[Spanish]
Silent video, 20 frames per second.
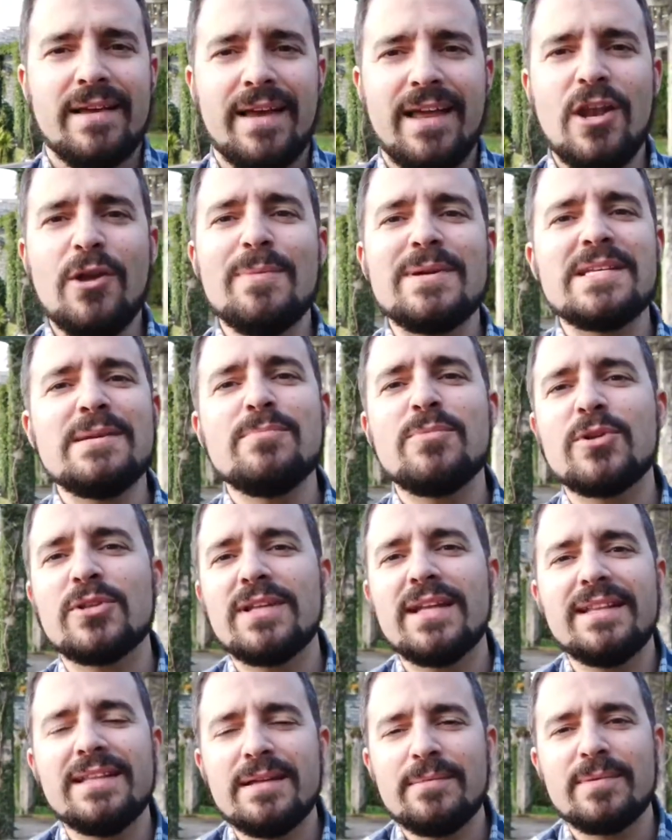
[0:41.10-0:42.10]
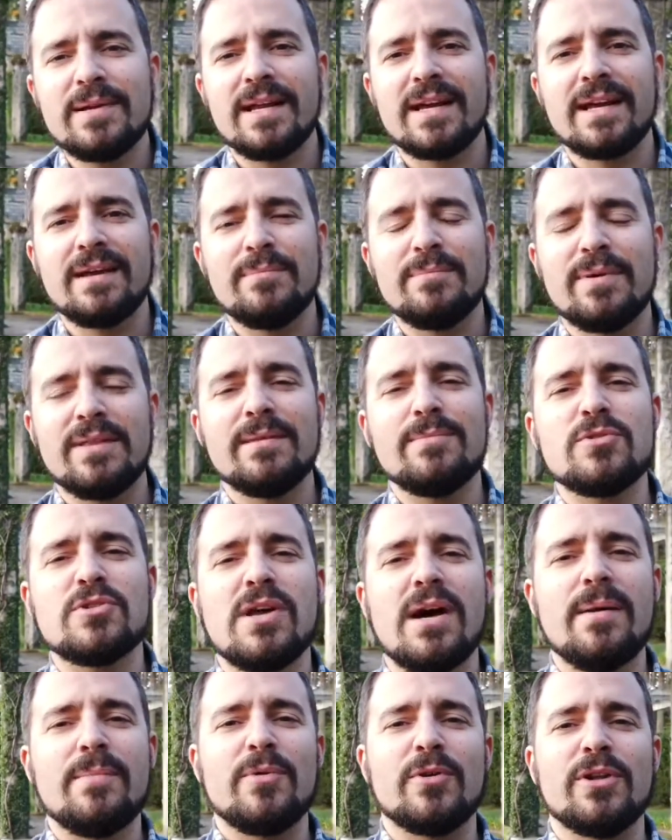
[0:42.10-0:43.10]
Es lo más importante para que empecemos
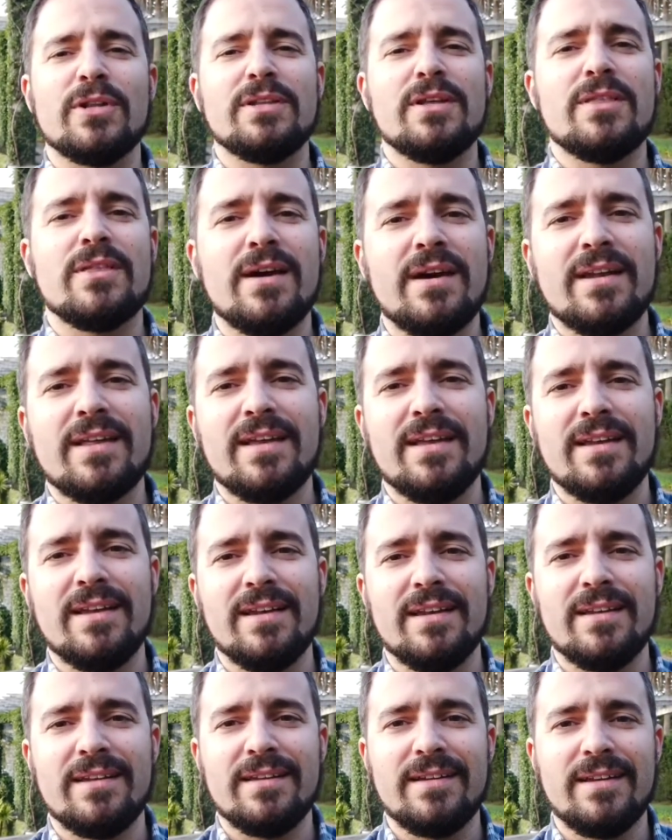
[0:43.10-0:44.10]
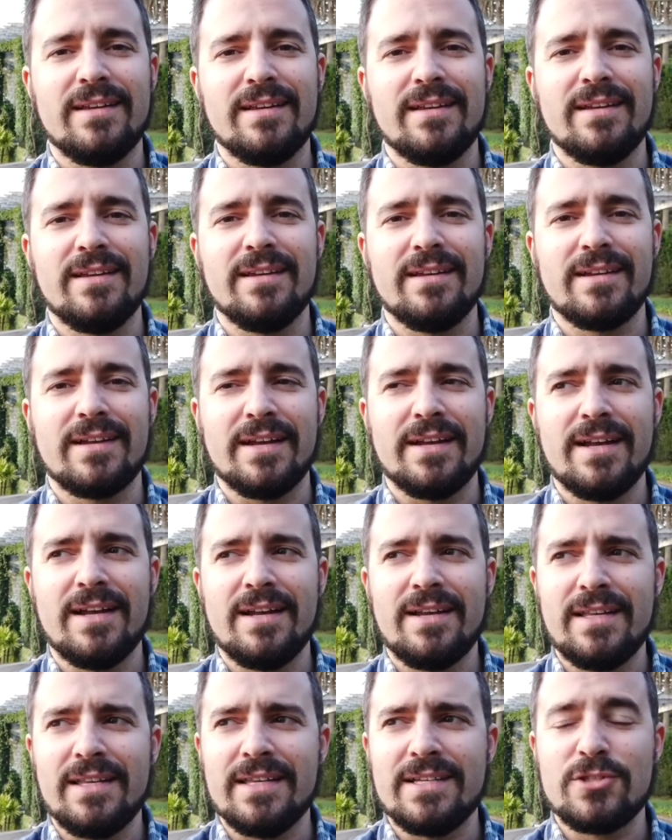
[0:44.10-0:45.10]
a monetizar el
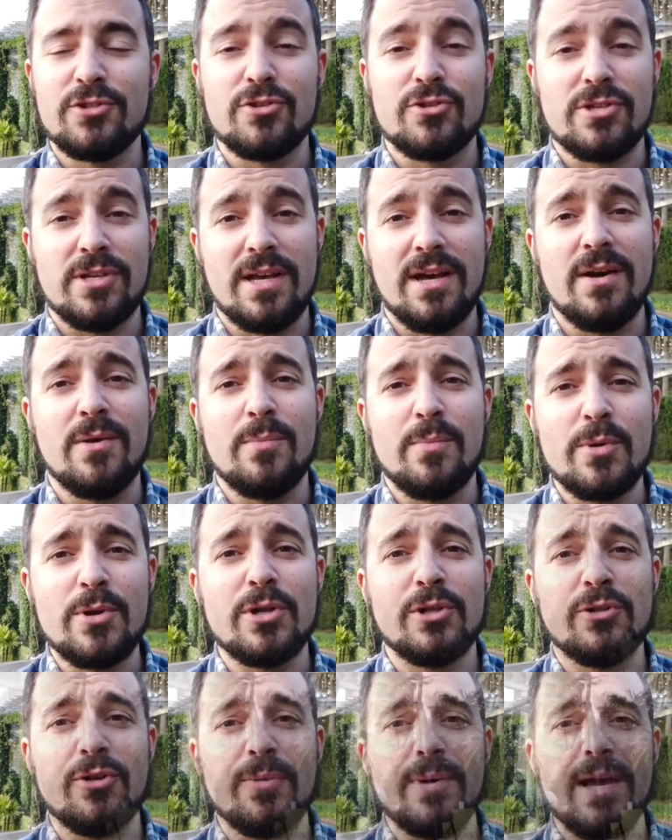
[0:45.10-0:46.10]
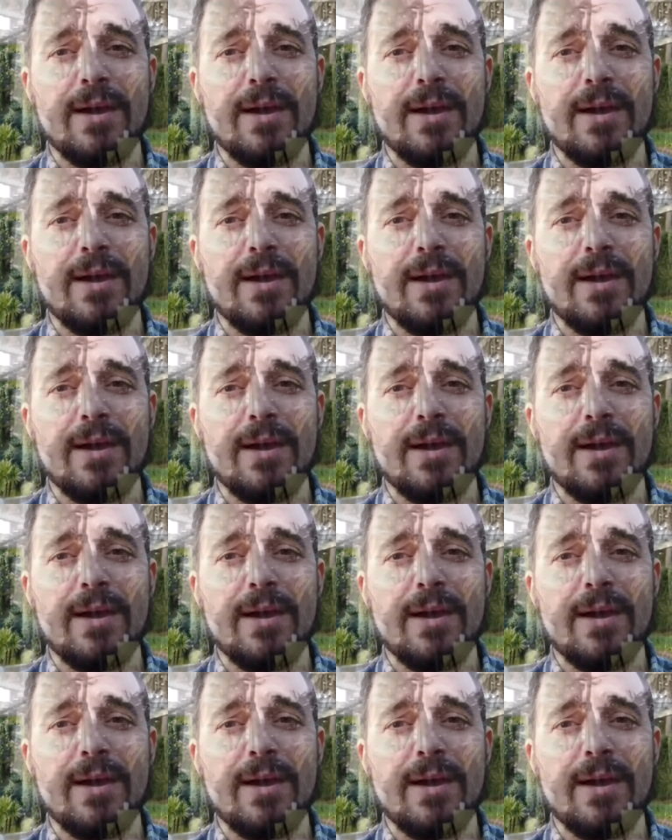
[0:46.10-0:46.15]
canal y esto sea un proyecto